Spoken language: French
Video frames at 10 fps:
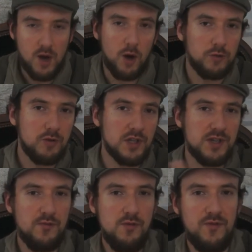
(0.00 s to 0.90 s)
En tout cas,
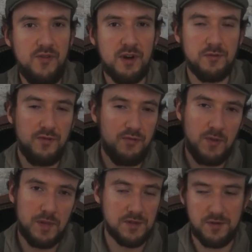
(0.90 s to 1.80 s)
j'ai voulu le faire en une
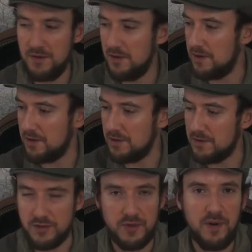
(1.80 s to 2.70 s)
fois parce que
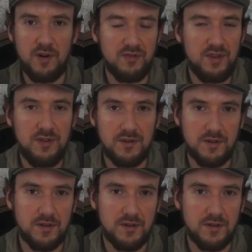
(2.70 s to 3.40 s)
euh, j'ai pas envie...